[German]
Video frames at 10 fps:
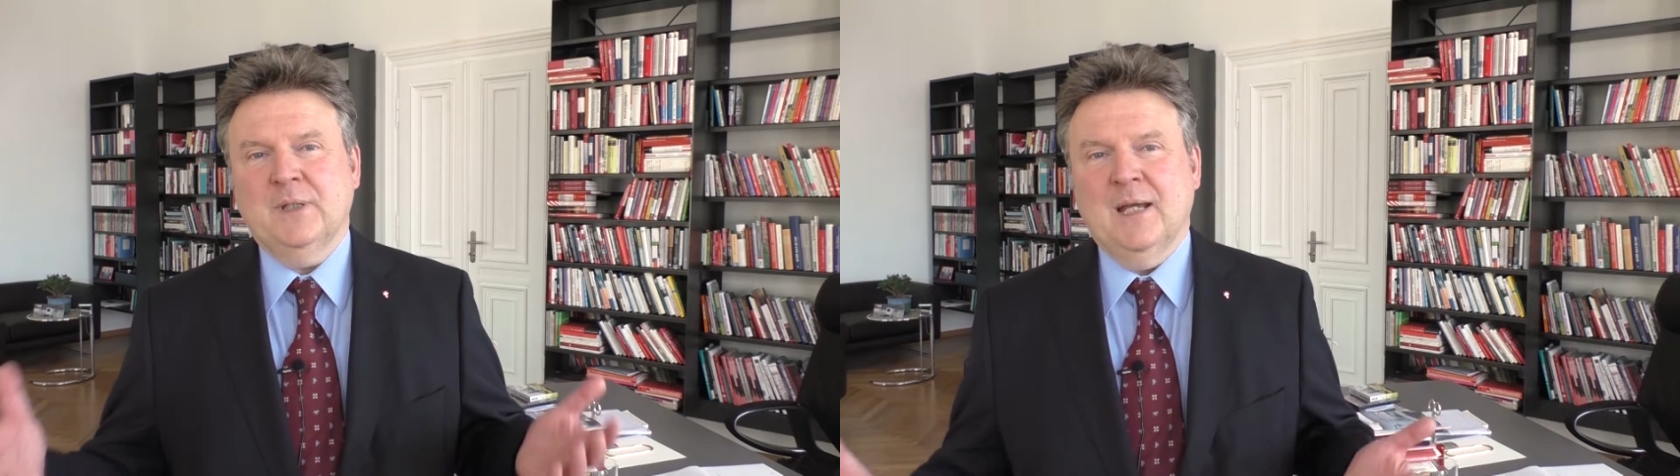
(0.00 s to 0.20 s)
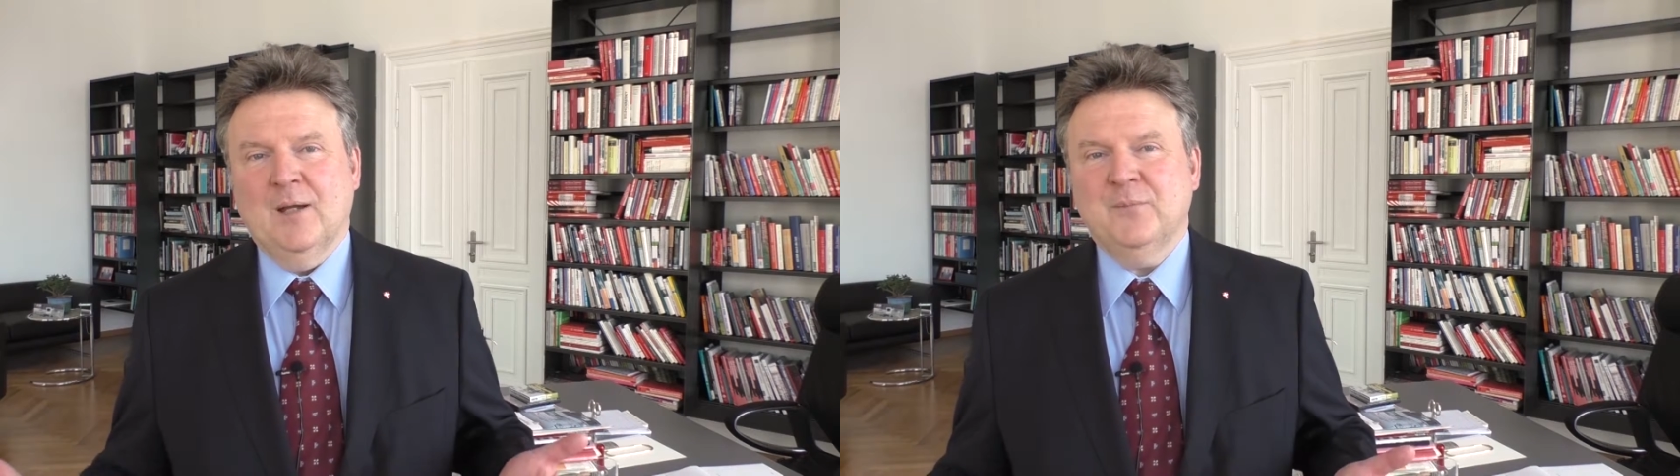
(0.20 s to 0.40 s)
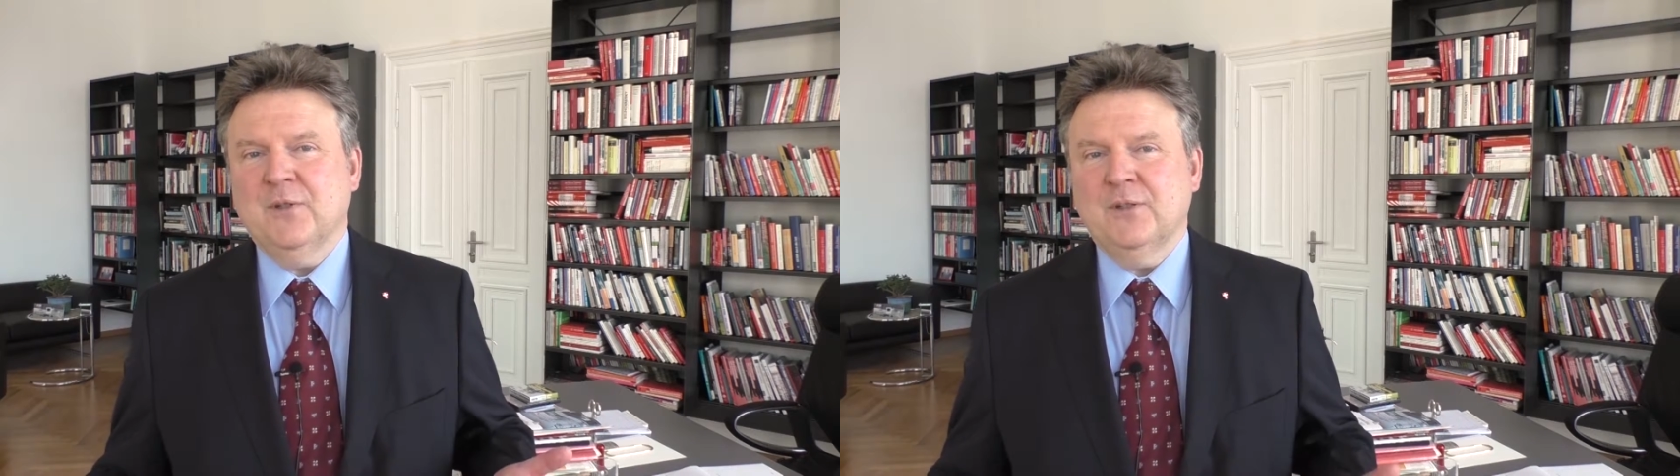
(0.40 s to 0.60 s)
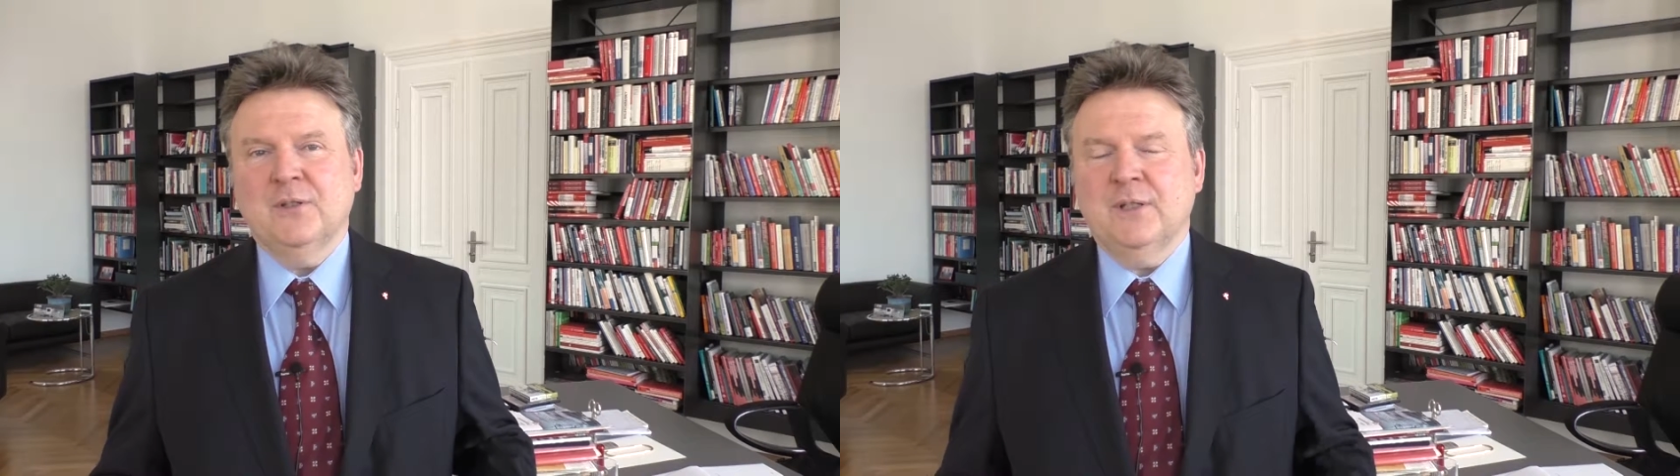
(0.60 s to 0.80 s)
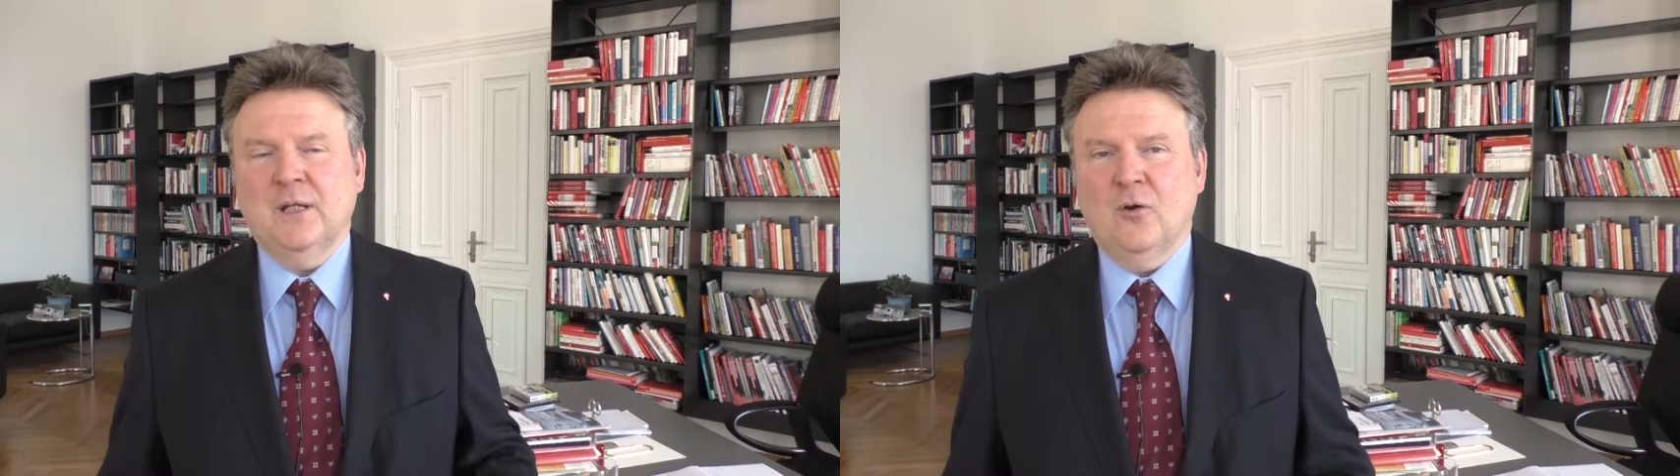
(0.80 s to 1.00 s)
gehabt hat
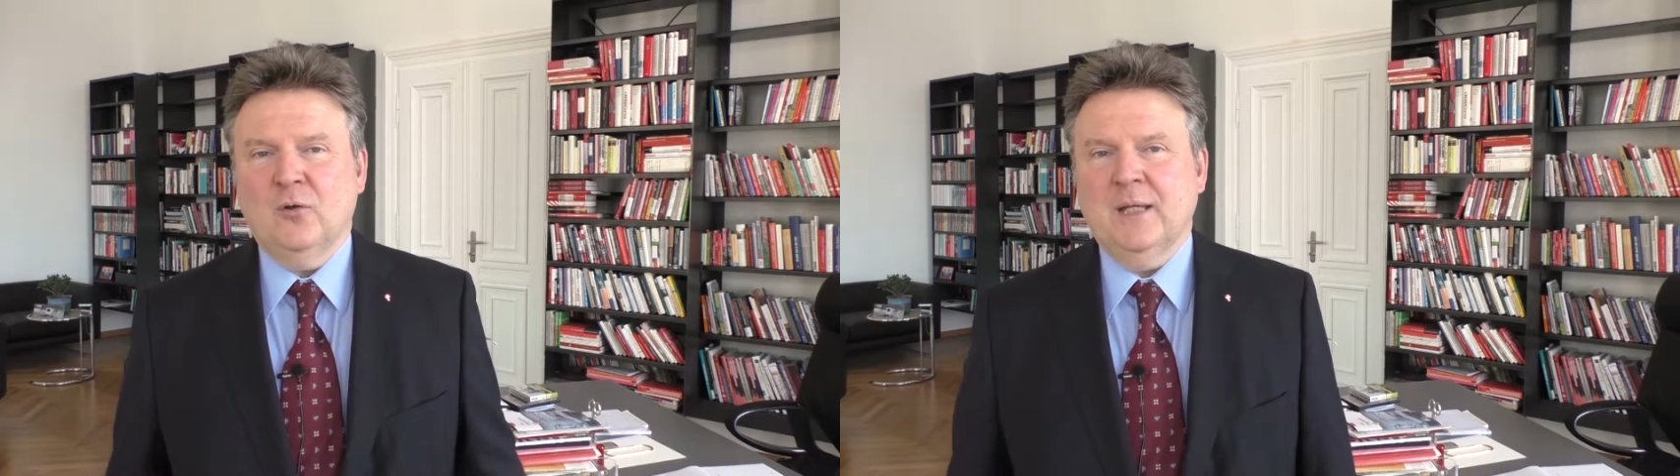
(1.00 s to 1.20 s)
und der auch